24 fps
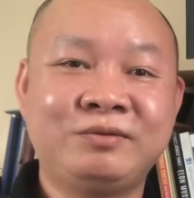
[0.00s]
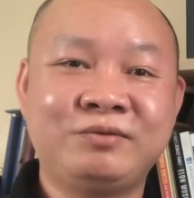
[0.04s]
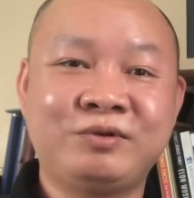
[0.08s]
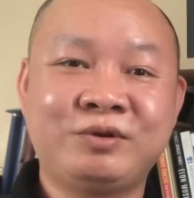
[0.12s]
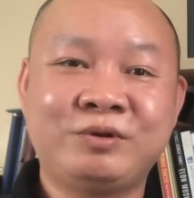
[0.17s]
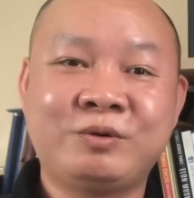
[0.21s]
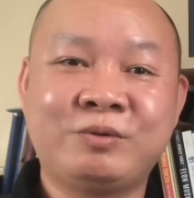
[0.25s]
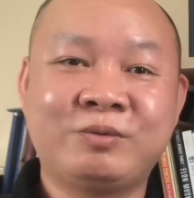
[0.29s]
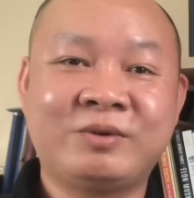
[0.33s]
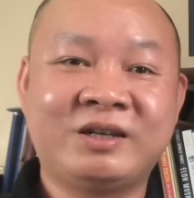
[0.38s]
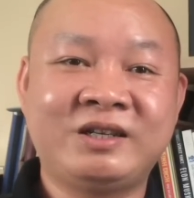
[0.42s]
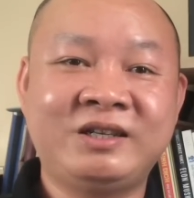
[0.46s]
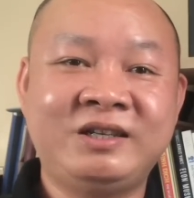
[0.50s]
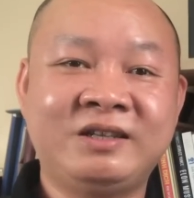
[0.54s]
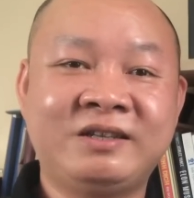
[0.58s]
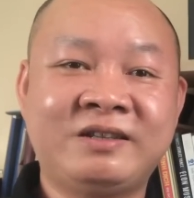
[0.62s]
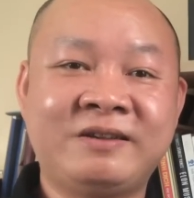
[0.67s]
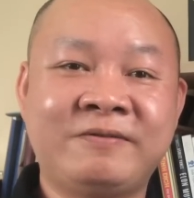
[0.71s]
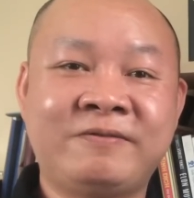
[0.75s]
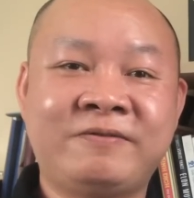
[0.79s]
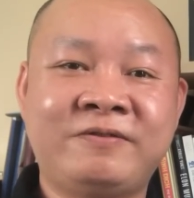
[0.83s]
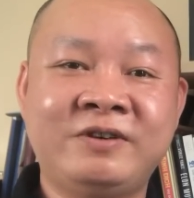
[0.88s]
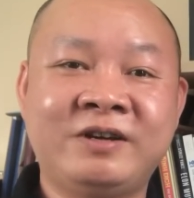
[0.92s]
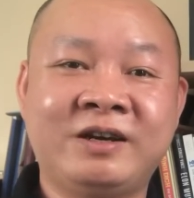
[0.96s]
cuối cùng là đi
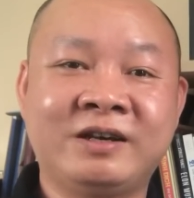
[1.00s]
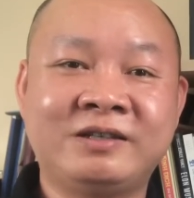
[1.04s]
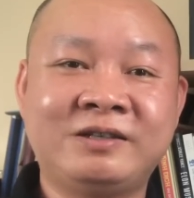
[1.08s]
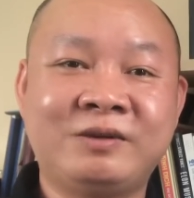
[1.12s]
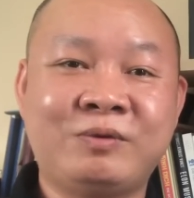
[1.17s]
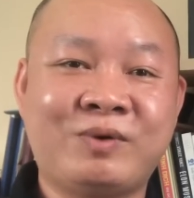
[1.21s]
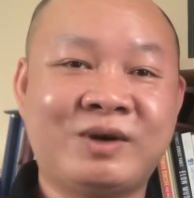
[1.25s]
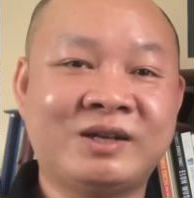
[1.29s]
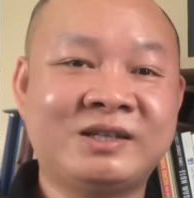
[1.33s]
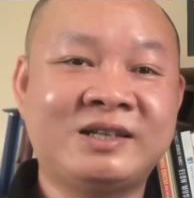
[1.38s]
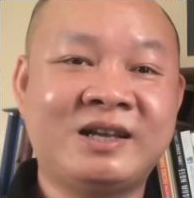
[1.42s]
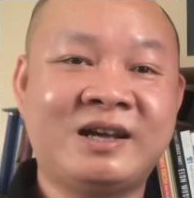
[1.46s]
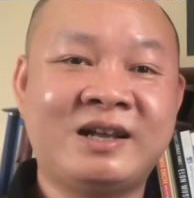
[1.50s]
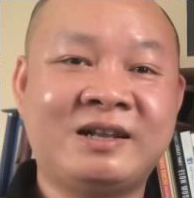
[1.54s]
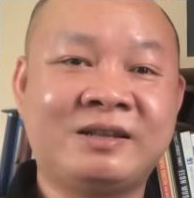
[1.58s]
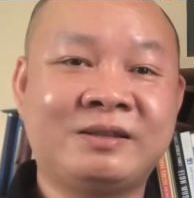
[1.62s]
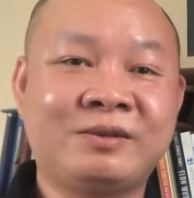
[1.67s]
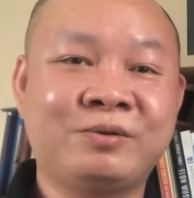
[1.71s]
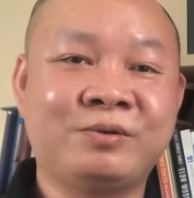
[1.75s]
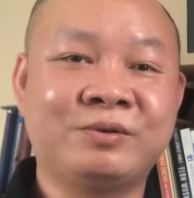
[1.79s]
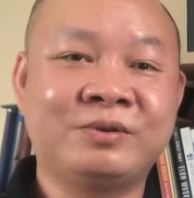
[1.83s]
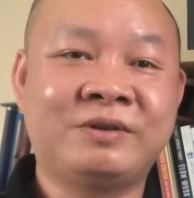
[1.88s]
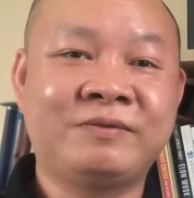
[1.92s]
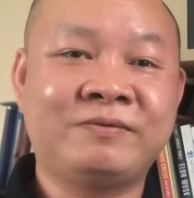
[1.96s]
tận phường nhưng hóa ra là
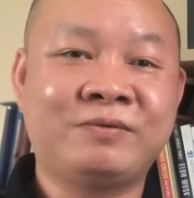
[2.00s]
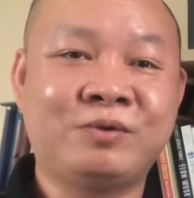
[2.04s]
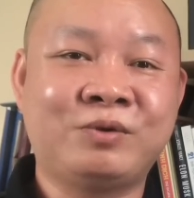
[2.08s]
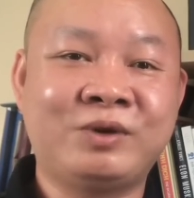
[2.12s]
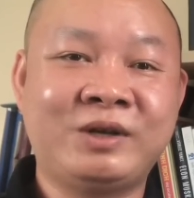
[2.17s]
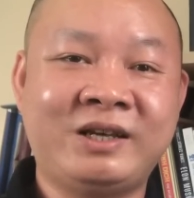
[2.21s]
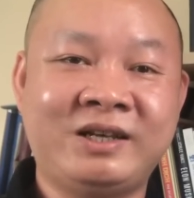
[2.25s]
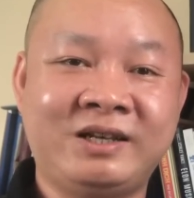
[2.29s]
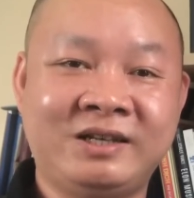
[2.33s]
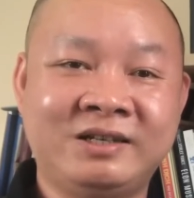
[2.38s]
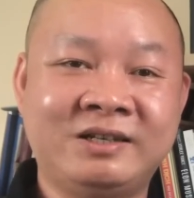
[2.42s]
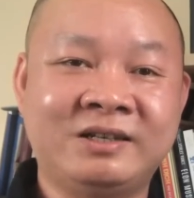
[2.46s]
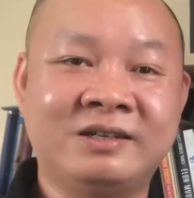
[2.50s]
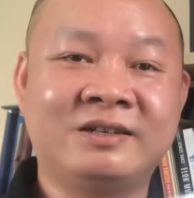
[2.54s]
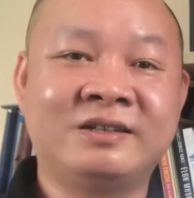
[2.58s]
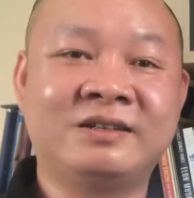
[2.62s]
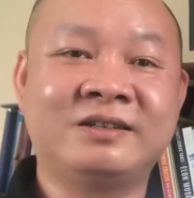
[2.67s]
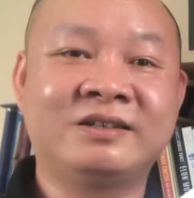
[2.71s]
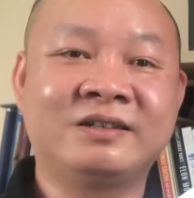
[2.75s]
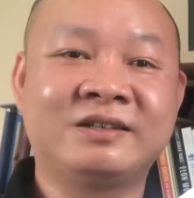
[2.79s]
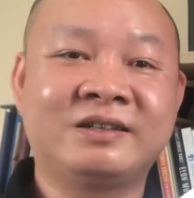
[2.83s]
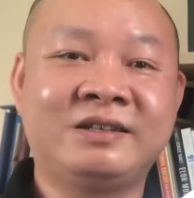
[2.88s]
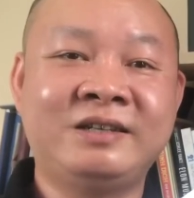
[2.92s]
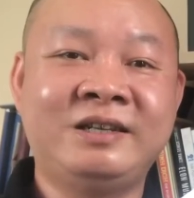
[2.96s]
tổ dân phố lại ở
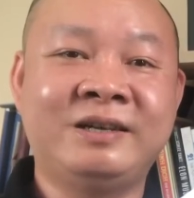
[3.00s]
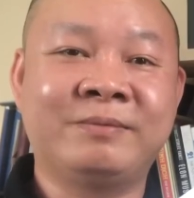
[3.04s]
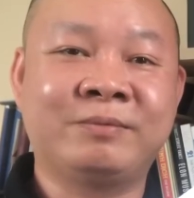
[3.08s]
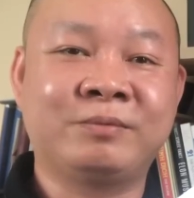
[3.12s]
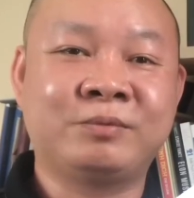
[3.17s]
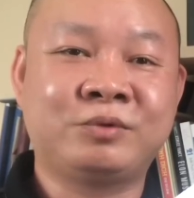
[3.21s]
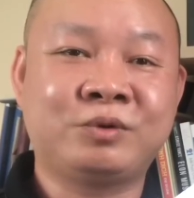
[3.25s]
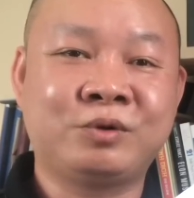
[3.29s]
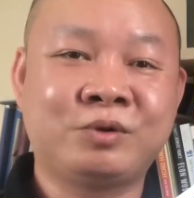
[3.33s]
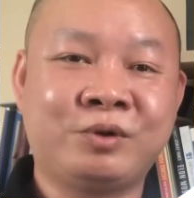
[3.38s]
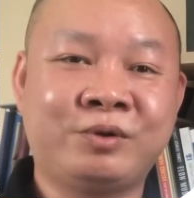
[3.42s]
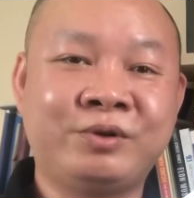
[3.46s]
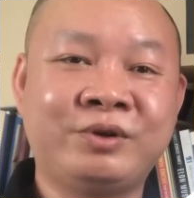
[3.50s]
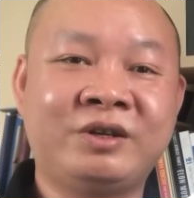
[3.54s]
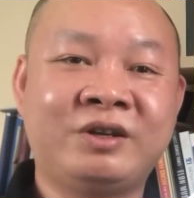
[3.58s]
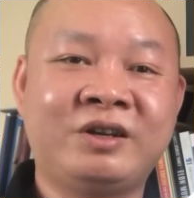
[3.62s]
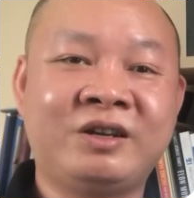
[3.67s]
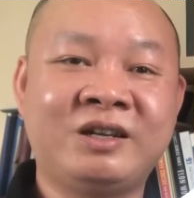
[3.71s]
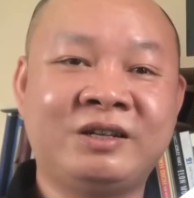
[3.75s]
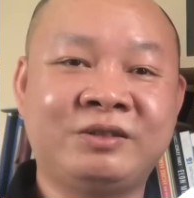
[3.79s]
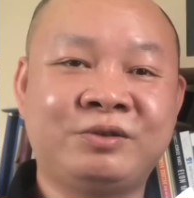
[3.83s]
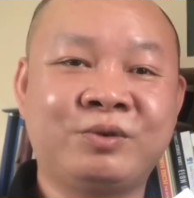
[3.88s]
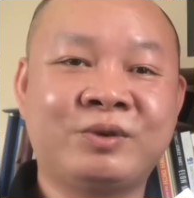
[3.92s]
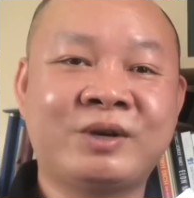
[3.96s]
cái điểm chỗ tôi
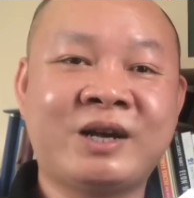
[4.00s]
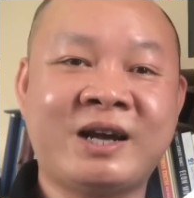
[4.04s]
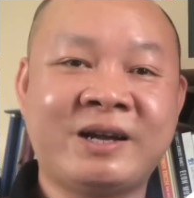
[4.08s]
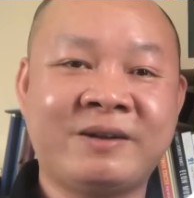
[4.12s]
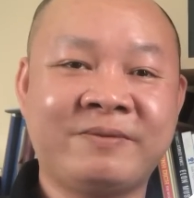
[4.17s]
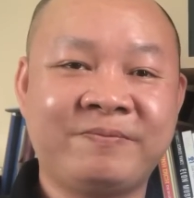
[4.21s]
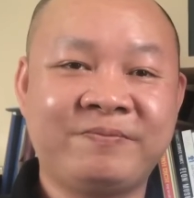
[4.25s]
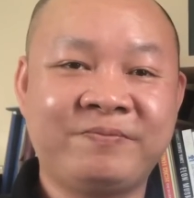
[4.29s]
là lại chỗ khác